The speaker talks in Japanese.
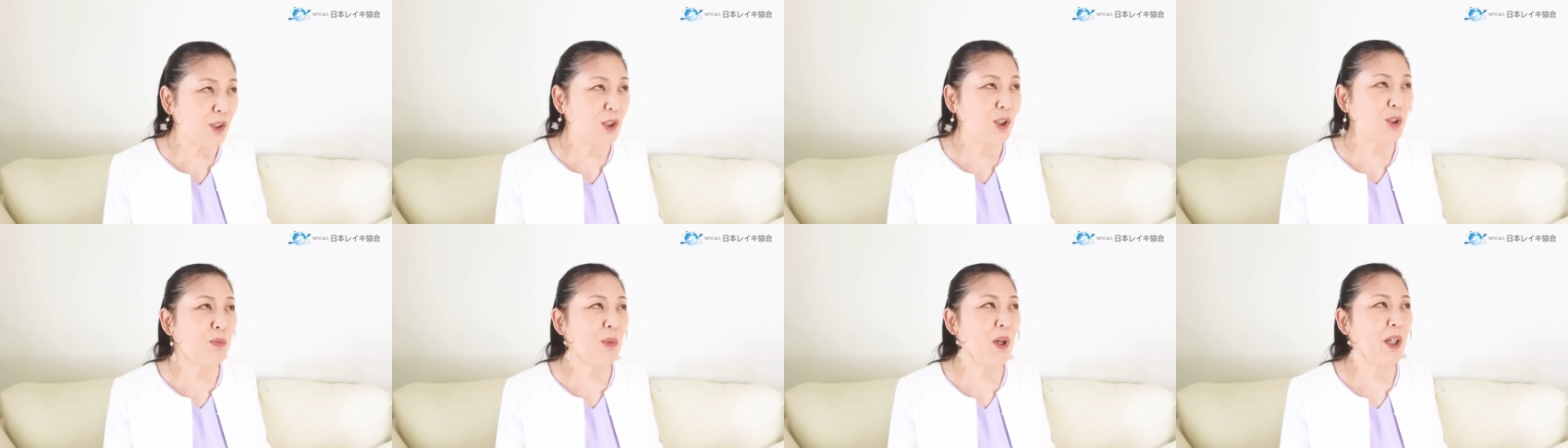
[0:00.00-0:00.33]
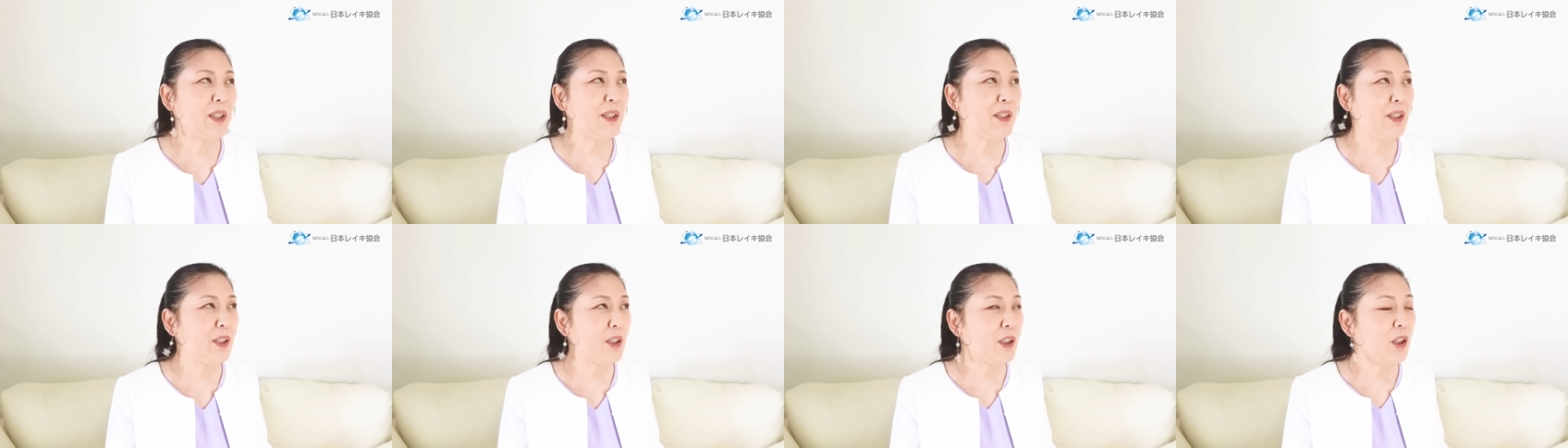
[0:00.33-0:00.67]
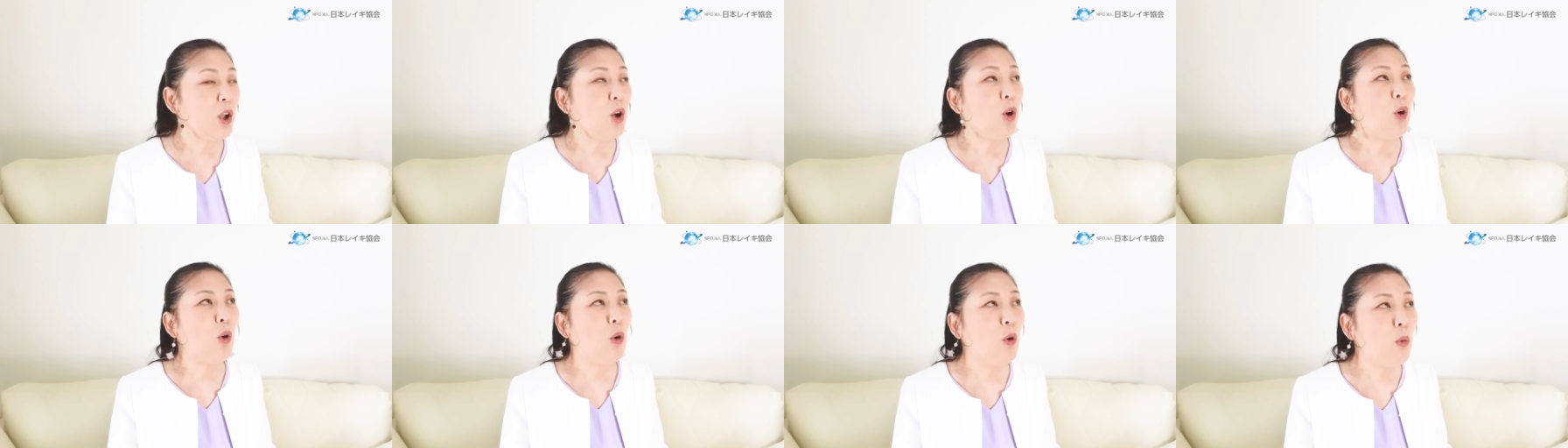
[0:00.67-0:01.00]
つま
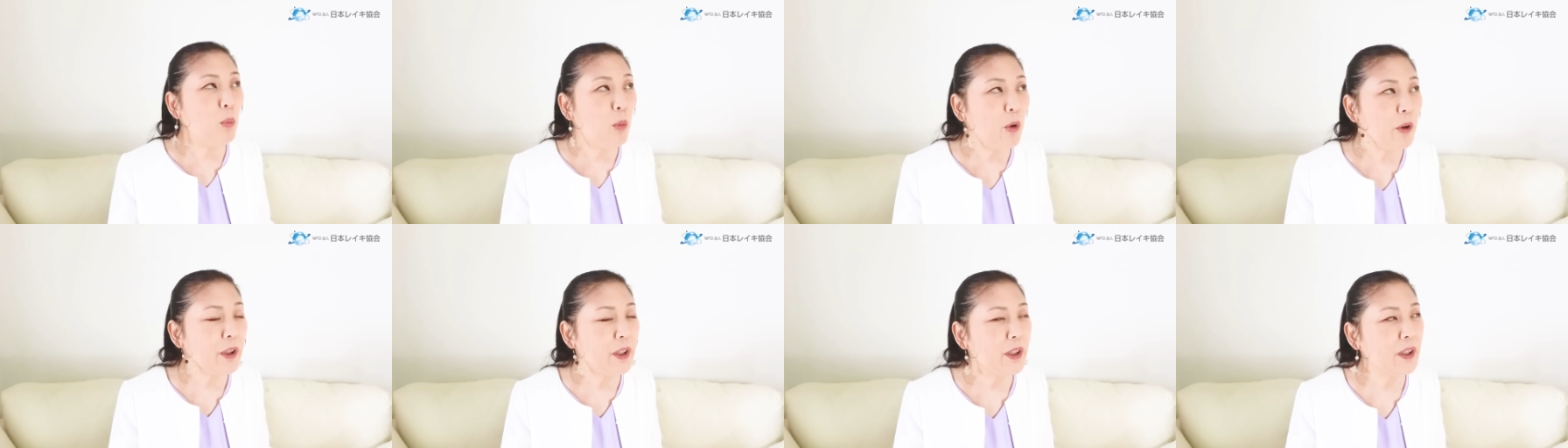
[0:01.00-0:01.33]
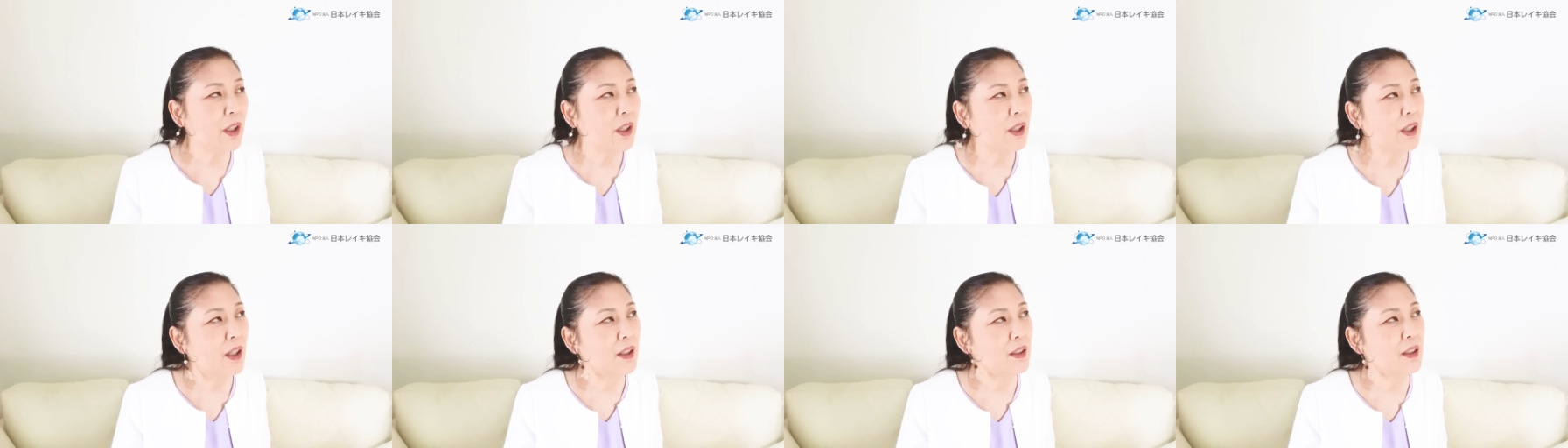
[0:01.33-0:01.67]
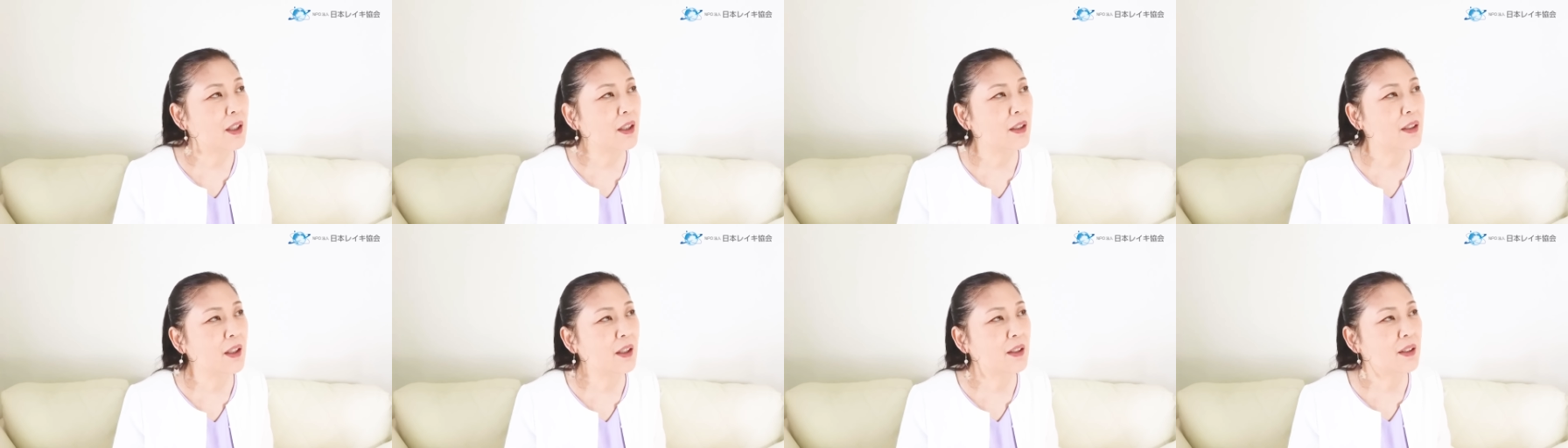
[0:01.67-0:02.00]
り、思いが
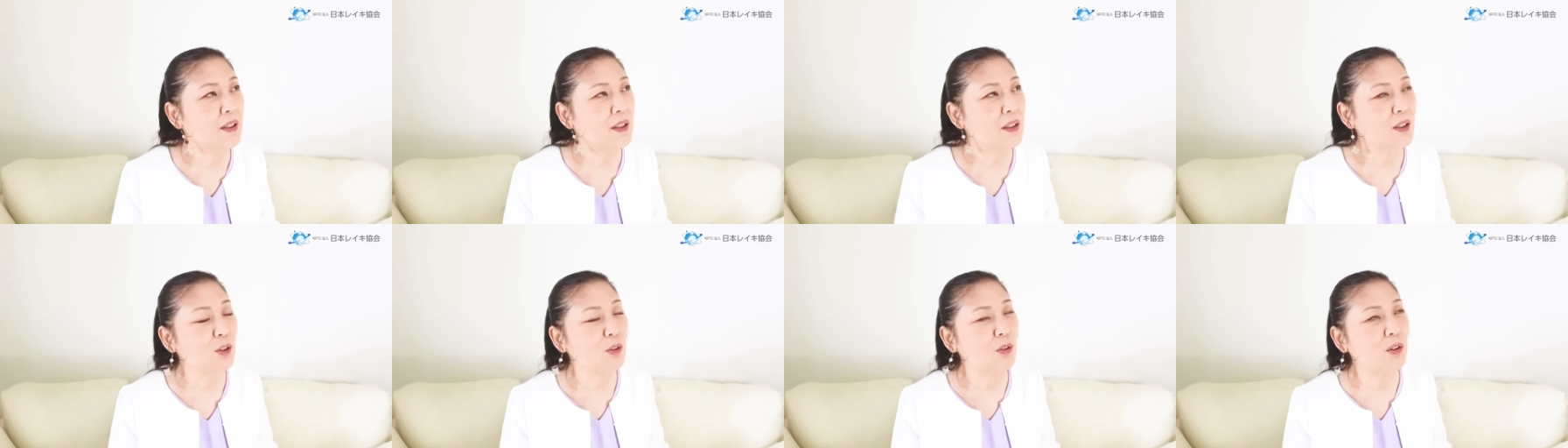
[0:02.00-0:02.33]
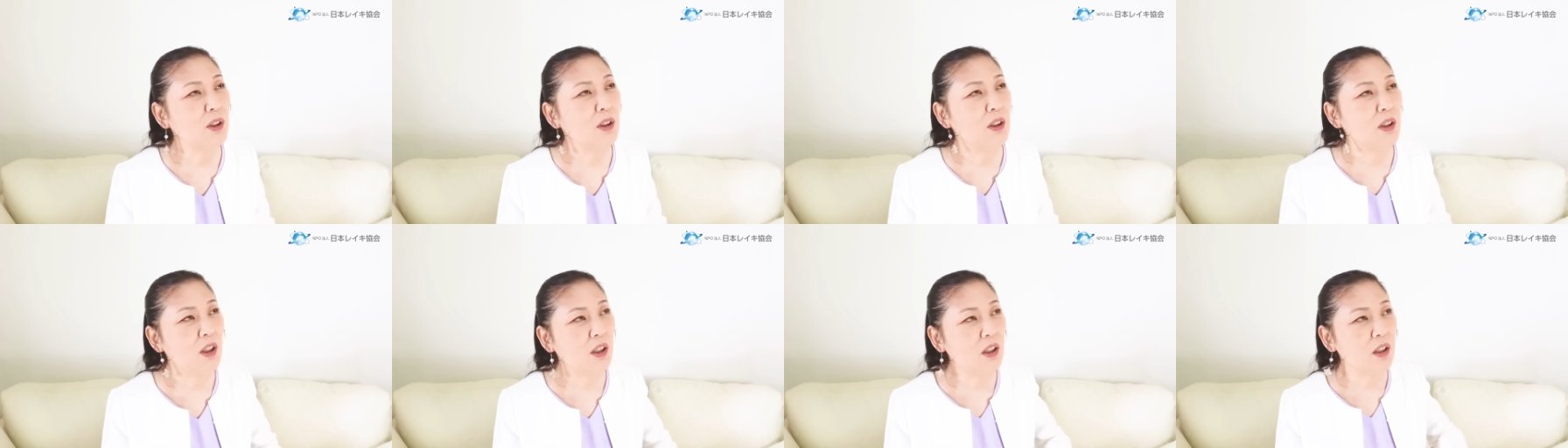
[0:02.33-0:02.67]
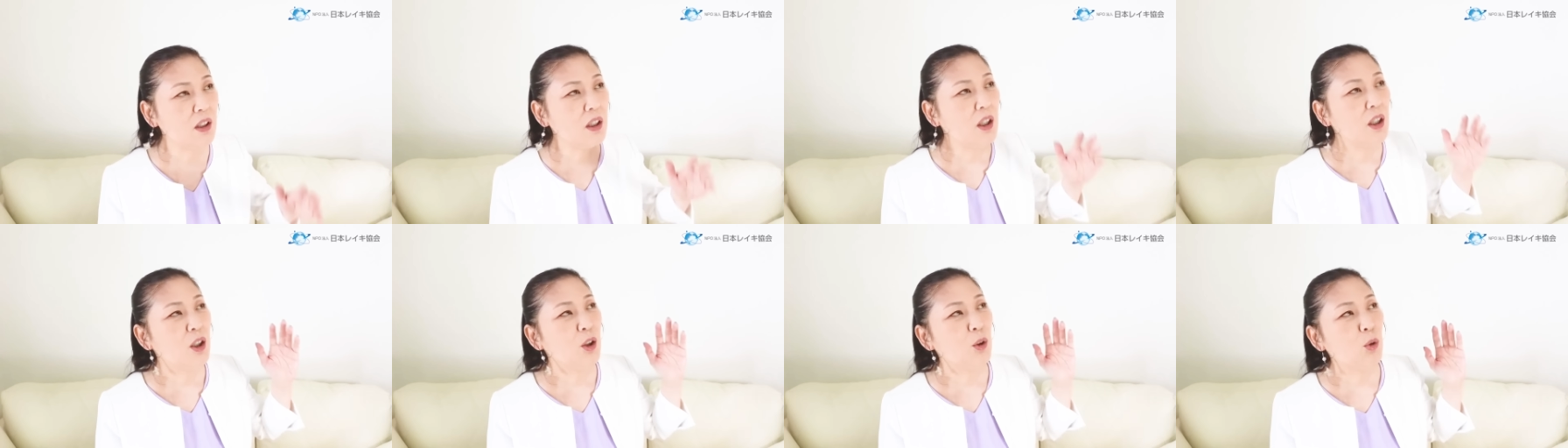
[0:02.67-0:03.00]
叶いやすい時
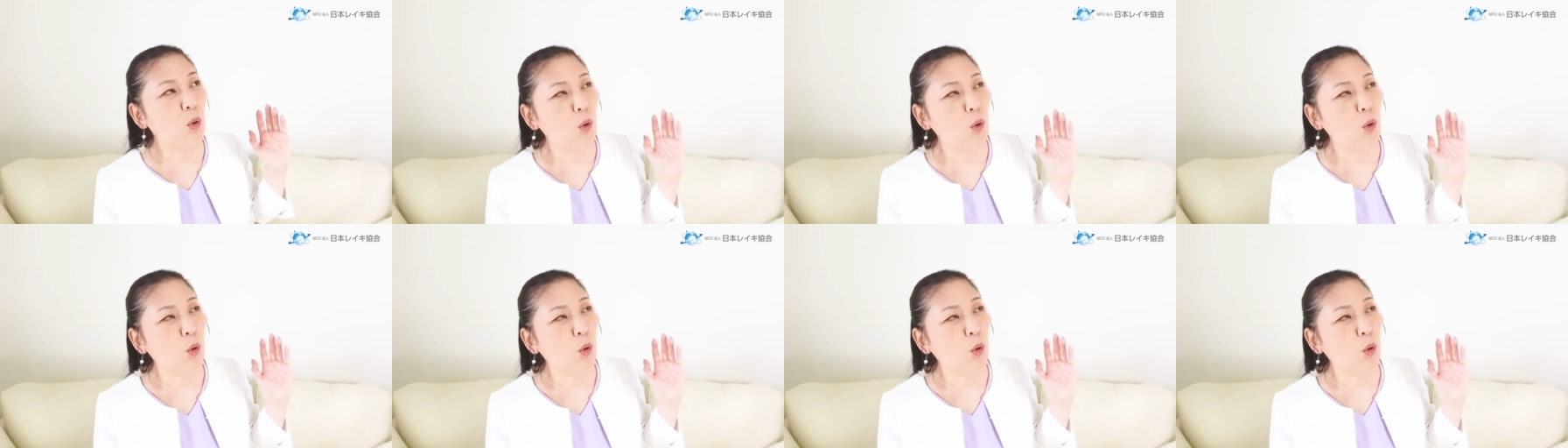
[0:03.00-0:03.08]
に、